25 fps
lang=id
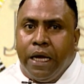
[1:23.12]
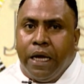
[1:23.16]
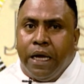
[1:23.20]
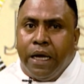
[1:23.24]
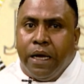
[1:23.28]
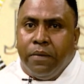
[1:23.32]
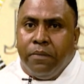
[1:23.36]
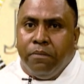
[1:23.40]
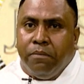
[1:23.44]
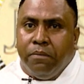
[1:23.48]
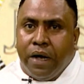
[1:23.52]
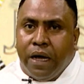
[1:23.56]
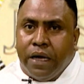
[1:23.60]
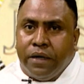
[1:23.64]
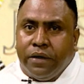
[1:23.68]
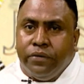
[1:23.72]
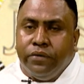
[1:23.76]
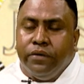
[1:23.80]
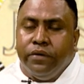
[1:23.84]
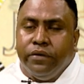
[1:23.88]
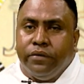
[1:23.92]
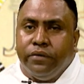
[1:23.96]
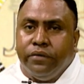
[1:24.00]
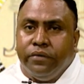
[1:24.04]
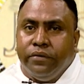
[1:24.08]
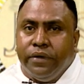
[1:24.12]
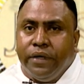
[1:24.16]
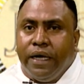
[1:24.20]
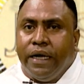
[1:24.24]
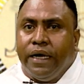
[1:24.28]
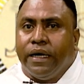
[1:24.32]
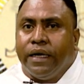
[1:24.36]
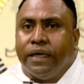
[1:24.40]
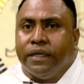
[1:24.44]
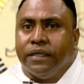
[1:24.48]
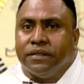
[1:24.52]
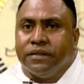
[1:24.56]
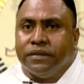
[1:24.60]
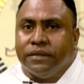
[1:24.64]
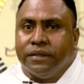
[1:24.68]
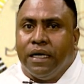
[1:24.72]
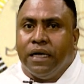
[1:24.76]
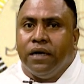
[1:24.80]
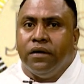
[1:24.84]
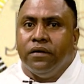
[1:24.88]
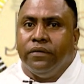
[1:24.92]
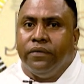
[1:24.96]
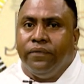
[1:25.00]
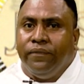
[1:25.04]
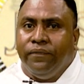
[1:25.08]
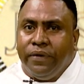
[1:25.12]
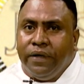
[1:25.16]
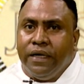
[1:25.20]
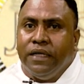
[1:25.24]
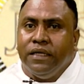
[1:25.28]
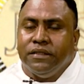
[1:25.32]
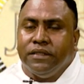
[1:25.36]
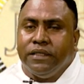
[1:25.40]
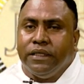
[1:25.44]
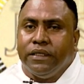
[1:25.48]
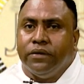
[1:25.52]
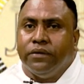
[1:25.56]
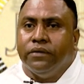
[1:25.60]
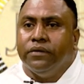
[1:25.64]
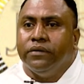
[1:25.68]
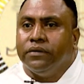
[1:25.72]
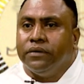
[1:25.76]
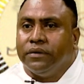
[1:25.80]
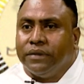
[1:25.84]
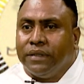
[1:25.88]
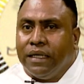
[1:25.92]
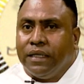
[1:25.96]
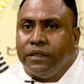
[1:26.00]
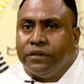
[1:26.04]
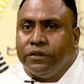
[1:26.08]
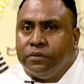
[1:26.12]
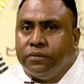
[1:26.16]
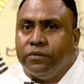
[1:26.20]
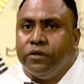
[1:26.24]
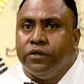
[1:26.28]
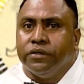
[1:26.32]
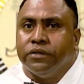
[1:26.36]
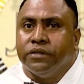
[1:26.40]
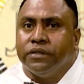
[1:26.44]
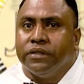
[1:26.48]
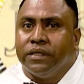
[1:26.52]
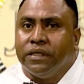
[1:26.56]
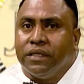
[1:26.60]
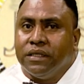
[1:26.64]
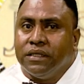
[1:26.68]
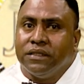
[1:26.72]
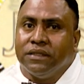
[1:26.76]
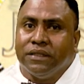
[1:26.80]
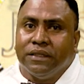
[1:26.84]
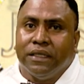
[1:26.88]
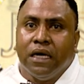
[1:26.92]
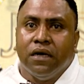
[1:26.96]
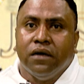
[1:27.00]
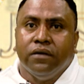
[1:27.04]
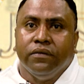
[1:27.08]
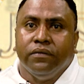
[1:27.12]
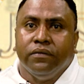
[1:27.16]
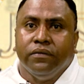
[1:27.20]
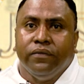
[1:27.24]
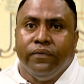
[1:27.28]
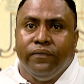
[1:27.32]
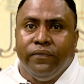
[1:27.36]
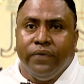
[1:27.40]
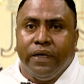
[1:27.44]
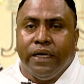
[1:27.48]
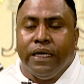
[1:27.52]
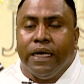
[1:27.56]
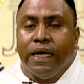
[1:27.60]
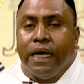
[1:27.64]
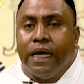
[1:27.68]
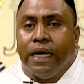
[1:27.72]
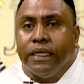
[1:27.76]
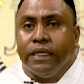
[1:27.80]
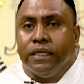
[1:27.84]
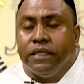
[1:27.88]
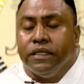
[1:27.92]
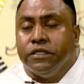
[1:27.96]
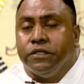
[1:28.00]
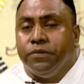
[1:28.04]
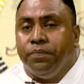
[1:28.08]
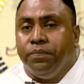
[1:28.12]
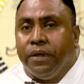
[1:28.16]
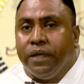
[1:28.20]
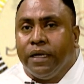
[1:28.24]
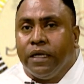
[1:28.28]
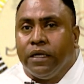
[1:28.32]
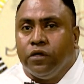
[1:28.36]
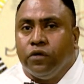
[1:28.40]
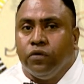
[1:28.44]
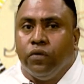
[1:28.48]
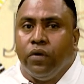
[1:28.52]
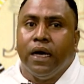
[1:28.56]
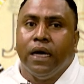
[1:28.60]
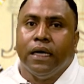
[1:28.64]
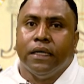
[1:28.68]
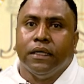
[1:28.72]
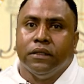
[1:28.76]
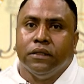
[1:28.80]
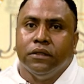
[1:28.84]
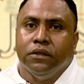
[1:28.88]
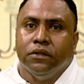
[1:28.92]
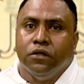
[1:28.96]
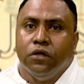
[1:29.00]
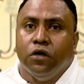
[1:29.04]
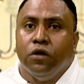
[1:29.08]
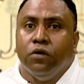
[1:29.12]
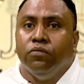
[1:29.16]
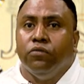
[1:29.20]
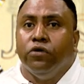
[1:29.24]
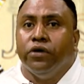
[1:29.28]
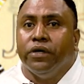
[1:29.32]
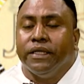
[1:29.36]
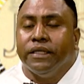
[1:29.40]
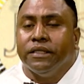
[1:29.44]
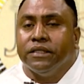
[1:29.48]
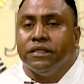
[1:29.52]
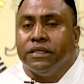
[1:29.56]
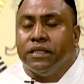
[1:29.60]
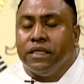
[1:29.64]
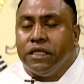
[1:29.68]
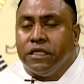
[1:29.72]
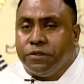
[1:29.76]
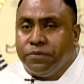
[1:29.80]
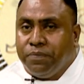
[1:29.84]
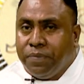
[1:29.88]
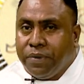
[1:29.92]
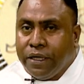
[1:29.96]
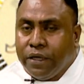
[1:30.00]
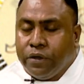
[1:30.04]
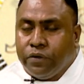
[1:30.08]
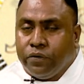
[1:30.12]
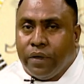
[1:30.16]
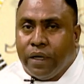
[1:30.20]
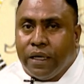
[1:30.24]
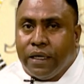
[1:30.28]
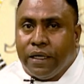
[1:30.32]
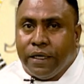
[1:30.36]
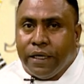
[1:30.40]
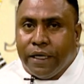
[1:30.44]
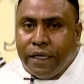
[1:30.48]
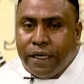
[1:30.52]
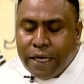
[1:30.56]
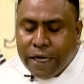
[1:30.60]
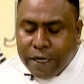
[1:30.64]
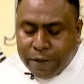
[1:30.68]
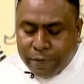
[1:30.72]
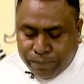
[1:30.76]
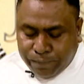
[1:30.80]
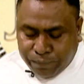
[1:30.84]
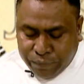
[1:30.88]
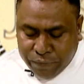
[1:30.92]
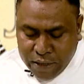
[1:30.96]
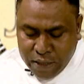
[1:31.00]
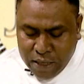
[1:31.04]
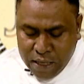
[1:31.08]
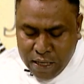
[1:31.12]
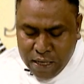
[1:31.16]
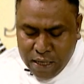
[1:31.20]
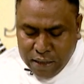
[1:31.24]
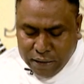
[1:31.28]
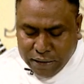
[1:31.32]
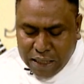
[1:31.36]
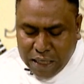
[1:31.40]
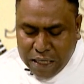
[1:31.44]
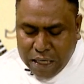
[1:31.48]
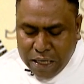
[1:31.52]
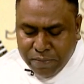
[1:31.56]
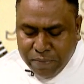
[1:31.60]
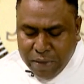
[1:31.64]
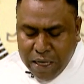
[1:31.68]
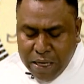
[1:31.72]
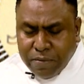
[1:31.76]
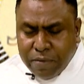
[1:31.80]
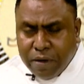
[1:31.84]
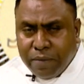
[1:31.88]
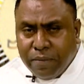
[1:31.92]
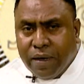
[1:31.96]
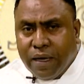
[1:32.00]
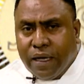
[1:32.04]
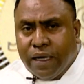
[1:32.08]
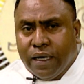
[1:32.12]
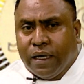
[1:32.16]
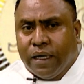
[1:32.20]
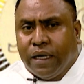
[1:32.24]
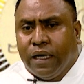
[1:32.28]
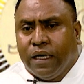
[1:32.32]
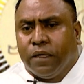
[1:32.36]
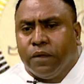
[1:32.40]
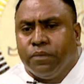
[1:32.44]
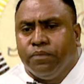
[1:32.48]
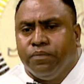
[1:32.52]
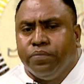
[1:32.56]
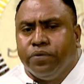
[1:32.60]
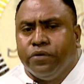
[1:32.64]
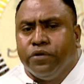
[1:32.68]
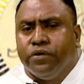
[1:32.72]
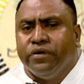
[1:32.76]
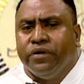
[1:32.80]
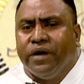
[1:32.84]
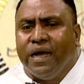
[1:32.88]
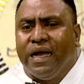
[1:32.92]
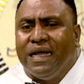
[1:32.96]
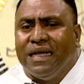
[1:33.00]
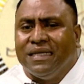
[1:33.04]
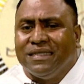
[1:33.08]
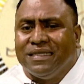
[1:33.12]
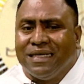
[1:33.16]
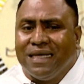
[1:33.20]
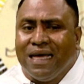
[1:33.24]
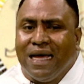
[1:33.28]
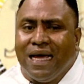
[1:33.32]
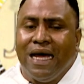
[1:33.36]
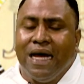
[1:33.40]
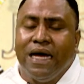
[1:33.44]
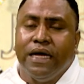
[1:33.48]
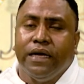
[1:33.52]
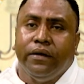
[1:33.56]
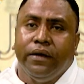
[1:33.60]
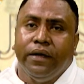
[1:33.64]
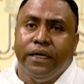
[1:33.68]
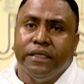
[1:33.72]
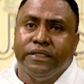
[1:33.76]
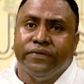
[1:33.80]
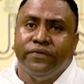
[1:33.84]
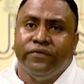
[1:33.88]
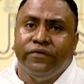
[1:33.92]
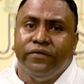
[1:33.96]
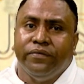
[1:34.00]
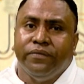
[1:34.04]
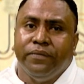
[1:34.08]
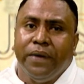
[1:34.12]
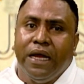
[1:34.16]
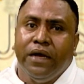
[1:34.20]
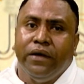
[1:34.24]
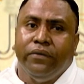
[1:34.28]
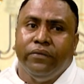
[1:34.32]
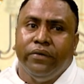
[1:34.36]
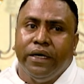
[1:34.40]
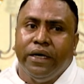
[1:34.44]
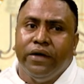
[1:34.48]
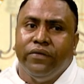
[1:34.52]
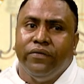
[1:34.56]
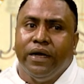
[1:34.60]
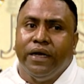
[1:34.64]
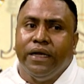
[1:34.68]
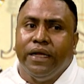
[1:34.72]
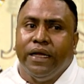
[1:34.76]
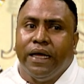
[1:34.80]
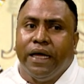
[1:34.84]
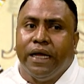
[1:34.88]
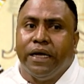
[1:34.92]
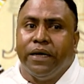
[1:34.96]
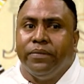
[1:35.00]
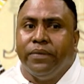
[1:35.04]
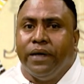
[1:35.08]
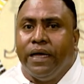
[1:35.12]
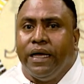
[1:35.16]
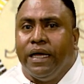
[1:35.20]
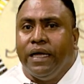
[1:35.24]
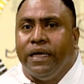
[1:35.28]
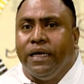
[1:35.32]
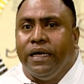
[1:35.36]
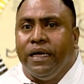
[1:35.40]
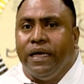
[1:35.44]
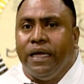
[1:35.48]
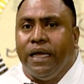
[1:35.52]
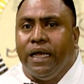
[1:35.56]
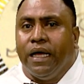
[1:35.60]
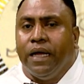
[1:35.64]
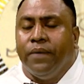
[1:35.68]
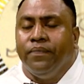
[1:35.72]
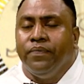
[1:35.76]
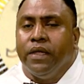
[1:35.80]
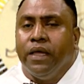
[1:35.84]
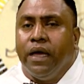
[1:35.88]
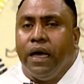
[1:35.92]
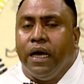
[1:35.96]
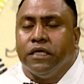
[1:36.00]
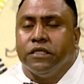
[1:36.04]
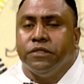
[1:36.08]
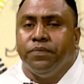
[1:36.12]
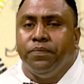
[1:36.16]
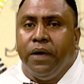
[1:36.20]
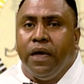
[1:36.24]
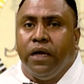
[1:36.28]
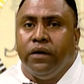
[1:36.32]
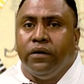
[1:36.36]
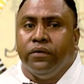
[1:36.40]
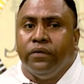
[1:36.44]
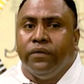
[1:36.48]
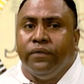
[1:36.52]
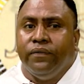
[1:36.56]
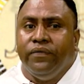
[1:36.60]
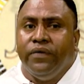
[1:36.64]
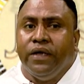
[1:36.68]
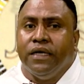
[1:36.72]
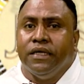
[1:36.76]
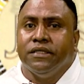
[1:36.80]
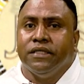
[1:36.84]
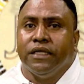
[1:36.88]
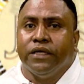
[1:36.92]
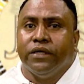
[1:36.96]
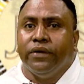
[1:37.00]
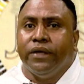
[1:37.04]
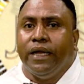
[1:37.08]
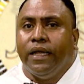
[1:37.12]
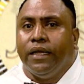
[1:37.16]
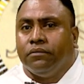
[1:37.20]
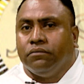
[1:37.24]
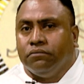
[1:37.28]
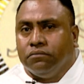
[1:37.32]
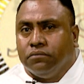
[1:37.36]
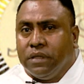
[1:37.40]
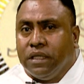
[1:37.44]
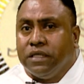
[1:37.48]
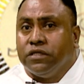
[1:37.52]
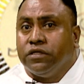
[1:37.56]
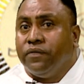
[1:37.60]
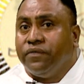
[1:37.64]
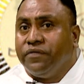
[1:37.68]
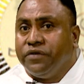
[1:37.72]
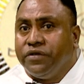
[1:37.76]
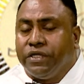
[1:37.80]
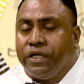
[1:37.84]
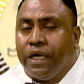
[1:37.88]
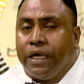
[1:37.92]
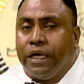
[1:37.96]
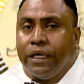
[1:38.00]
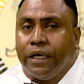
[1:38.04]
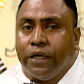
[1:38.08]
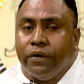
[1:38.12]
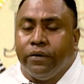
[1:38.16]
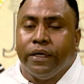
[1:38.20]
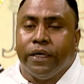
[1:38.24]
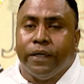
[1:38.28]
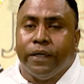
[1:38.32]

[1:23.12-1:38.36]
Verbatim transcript: maduro na questão físico, tanto mais questão vida espiritual, moris espiritual ninian. Também mesmo para cada progresan desenvolvimento, né, when haribai have a aspecto físico, né, é suficiente ou não.